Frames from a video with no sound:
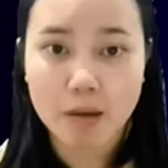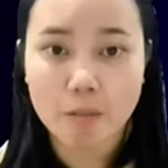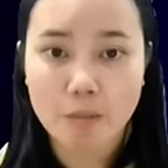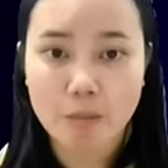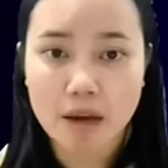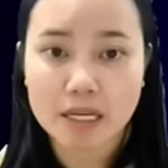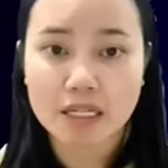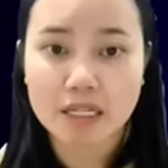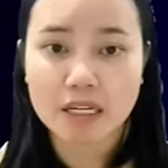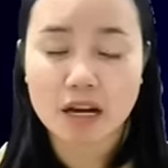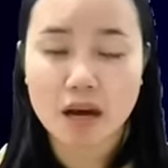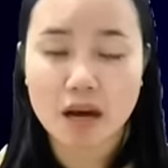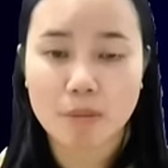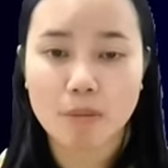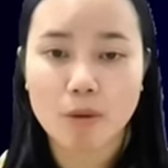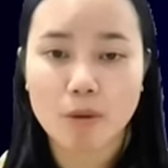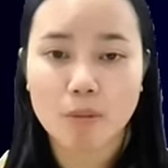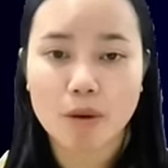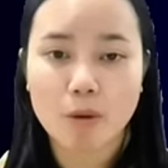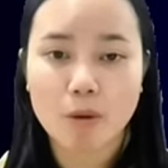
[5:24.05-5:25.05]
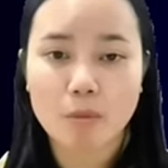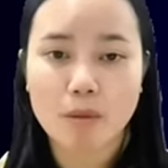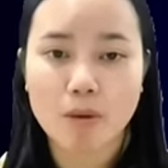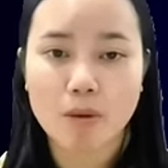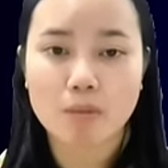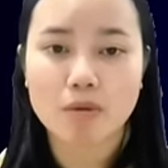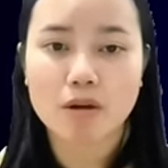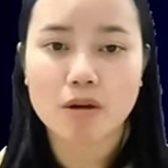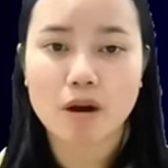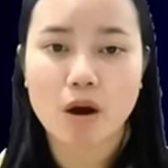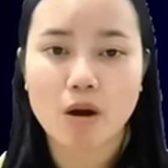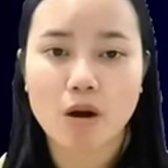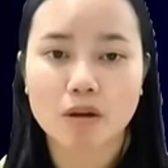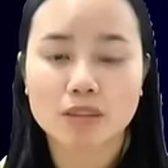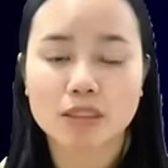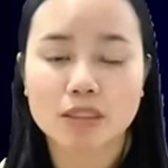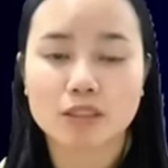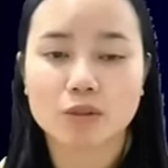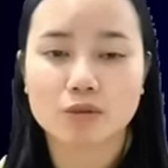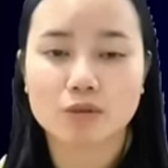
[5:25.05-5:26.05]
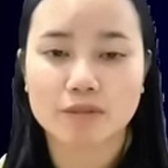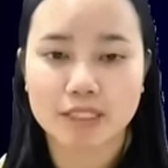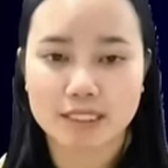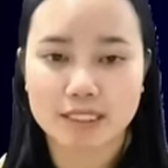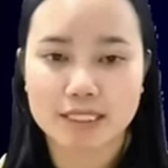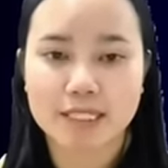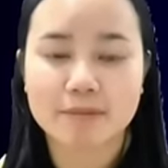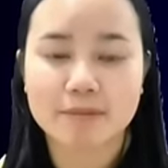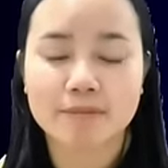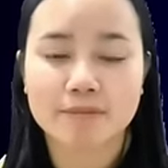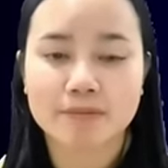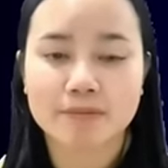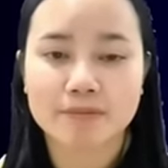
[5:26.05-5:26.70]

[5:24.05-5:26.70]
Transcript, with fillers: bệnh lở mồm long móng có sử dụng vaccine.